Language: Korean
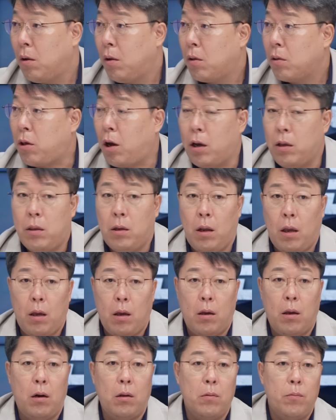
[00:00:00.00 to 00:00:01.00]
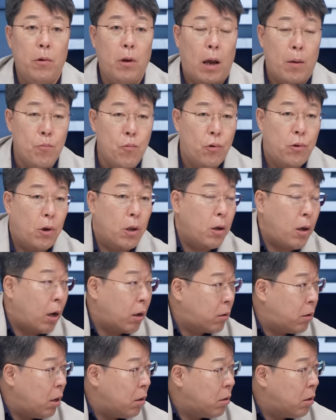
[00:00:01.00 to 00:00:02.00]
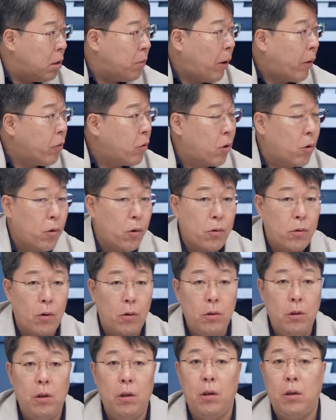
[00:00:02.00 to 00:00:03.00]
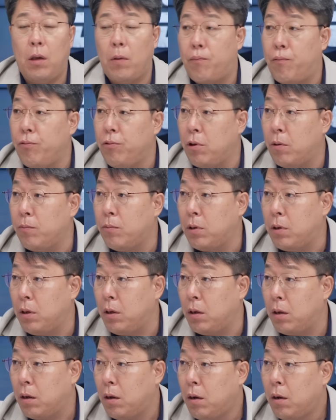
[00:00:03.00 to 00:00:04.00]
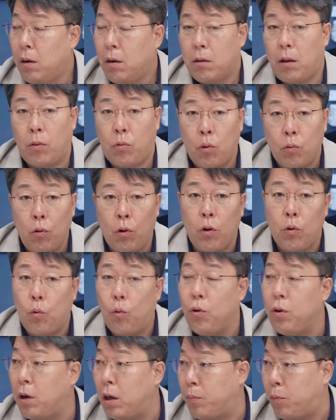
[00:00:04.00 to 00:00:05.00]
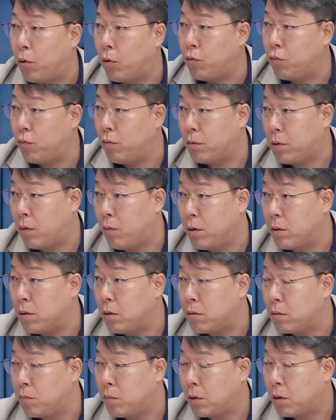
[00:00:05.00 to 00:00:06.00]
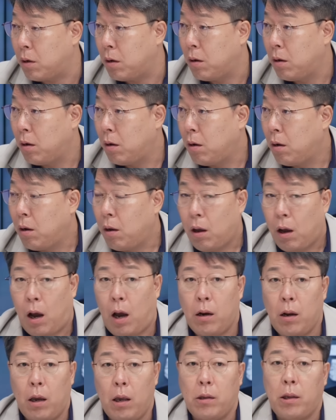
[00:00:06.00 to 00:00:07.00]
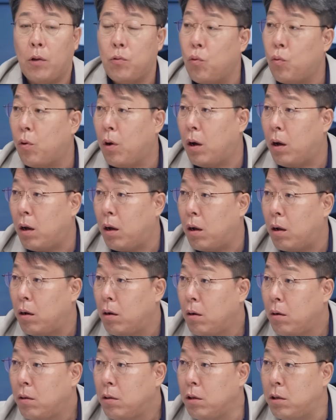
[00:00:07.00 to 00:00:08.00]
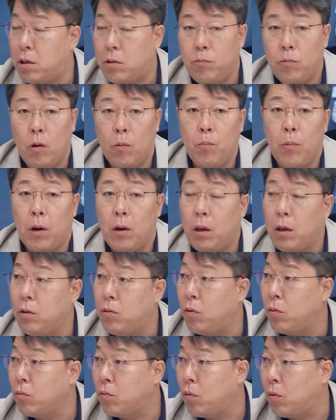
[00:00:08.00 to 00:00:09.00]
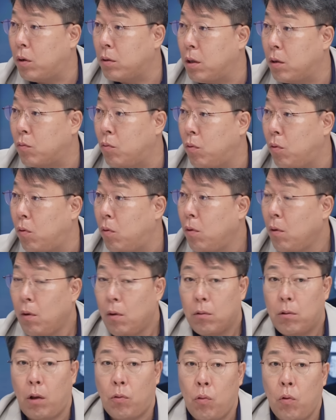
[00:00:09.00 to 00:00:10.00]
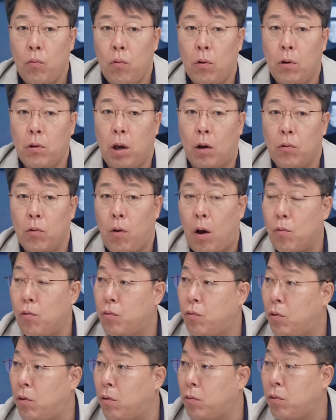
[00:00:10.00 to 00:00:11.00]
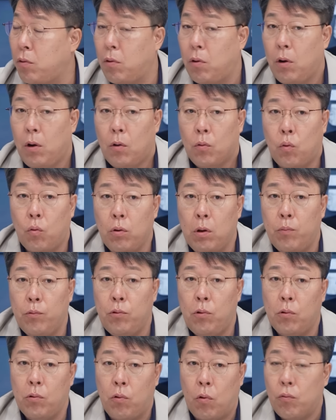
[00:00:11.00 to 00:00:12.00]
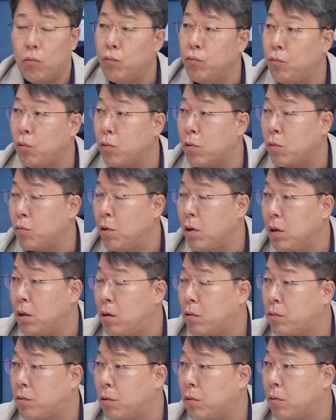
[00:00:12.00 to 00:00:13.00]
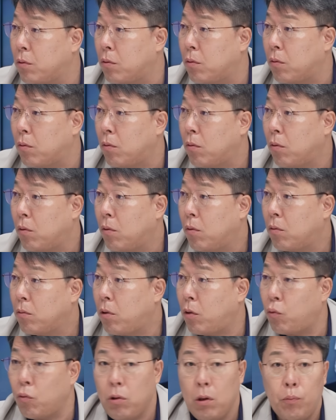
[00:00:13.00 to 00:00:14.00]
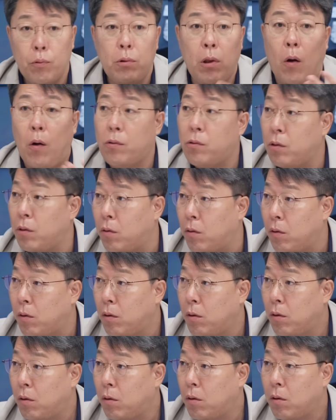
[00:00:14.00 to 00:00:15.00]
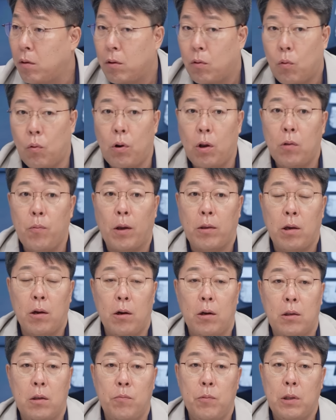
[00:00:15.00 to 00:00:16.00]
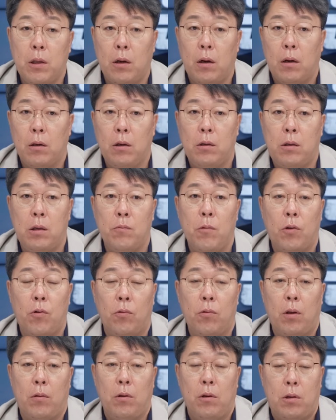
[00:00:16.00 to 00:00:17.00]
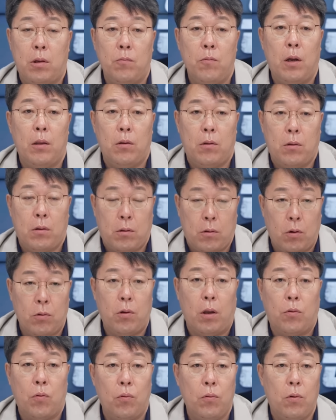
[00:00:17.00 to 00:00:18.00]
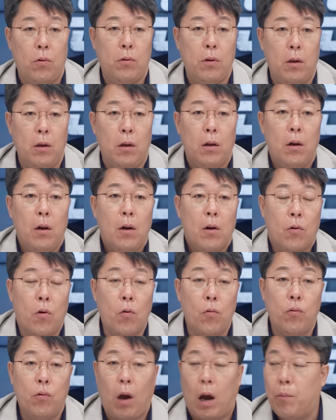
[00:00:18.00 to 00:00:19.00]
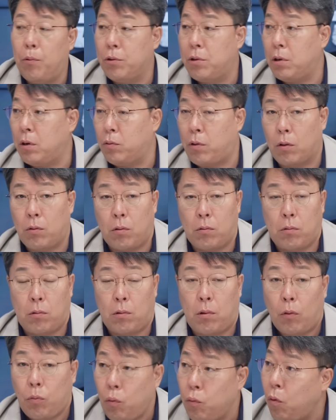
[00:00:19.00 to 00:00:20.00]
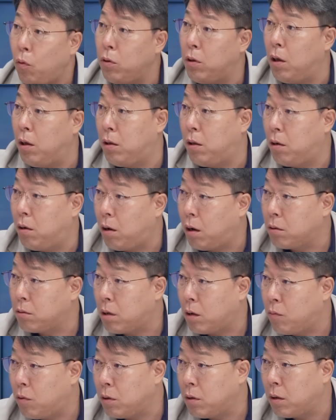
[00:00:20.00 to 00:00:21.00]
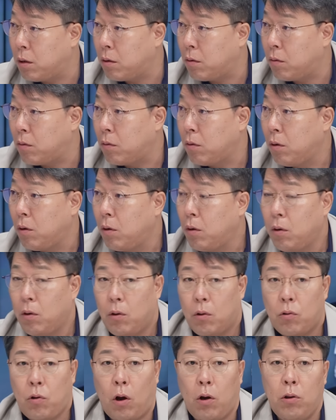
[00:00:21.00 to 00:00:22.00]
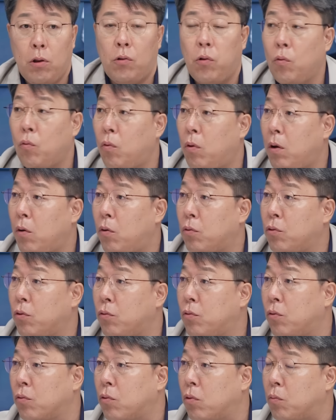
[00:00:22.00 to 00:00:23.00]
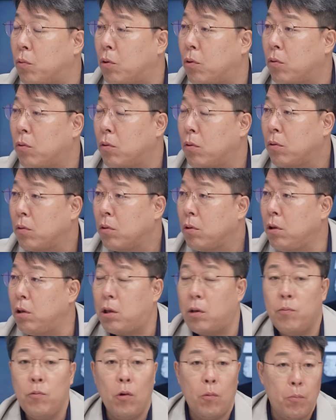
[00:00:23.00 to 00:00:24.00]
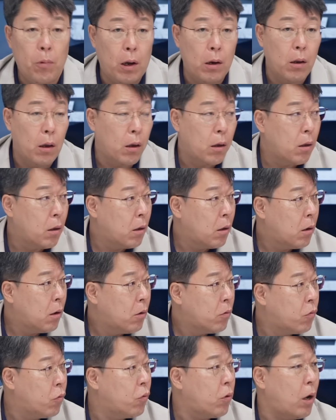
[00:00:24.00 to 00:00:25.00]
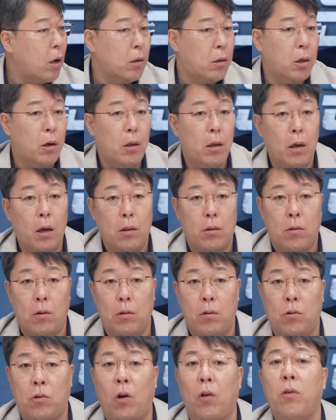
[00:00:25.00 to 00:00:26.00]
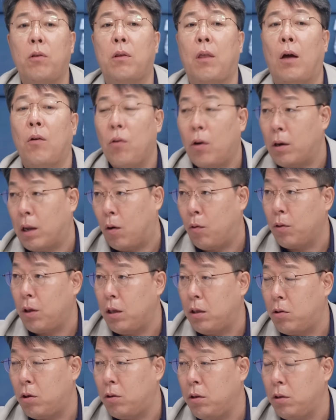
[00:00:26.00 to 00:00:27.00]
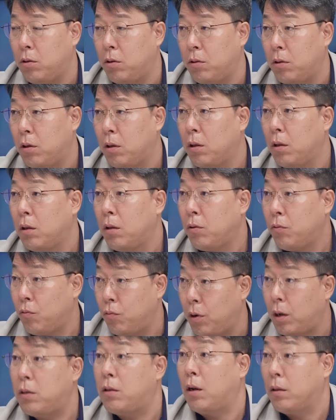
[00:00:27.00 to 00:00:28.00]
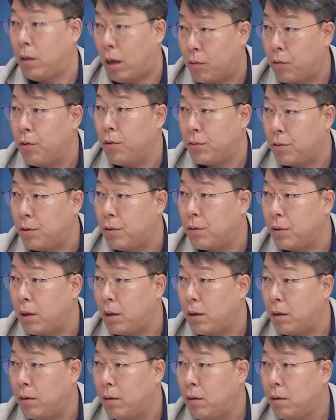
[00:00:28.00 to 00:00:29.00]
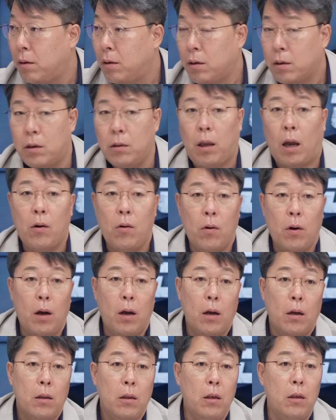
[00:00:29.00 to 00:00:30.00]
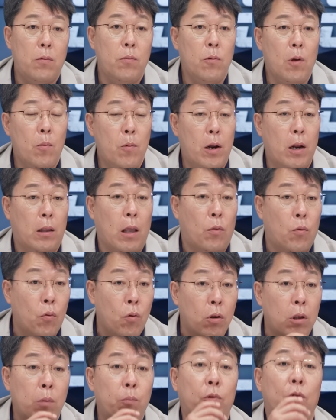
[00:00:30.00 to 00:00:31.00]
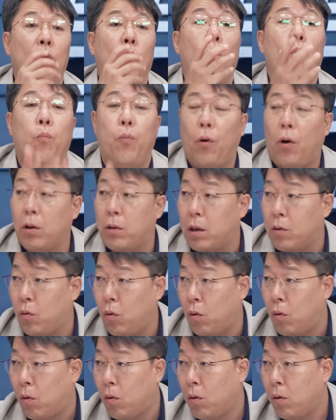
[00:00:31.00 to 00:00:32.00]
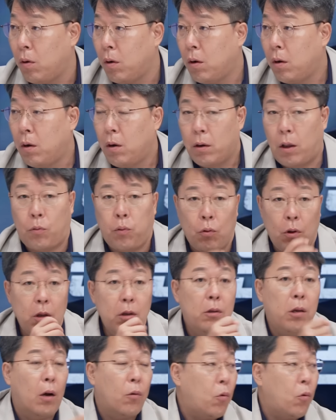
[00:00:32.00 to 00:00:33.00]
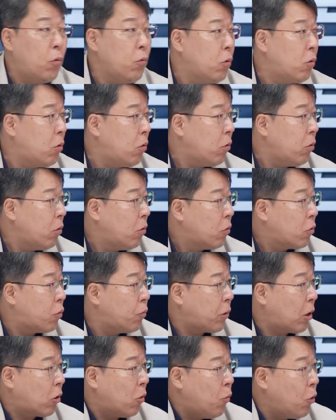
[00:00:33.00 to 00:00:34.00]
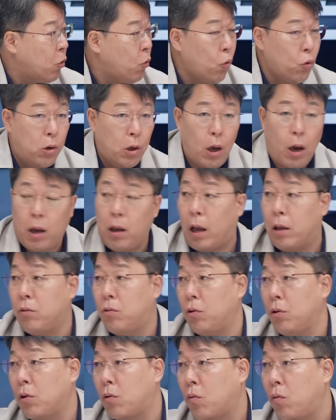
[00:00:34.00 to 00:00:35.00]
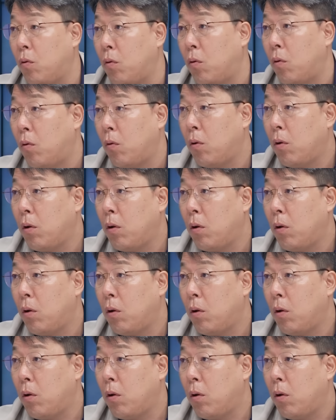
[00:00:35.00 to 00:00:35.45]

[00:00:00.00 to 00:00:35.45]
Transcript: 자기들의 예를 들면 암묵적인 카르텔들이 만들어져서 이익의 분점들이 대통령의 용인하에 벌어지는 고있 상황이지 않습니까? 아. 하나의 사조가 20년 만에 이 정도가 되고 대통령이 작년 광국절에서 독립운동은 공군운동이라고 얘기를 했어요. 그렇죠. 대통령 입으로 나왔어요. 아. 올해도 마찬가지입니다. 이승만 전, 이승만 전 대통령이 건국의 아버지라고 대, 통령이 얘기를 하는 상황이에요. 음. 자기들이 성공한 거죠, 이 정도면. 20년 만에 뉴라이트가 얘기했던 첫 단어가 나온 게 2002년 뉴라이트란 단어였었는데 음. 그 단어가 20년 만에 대통령 입으로 공표가 되고 대통령 인사권으로 25명이 요직에 앉아 있고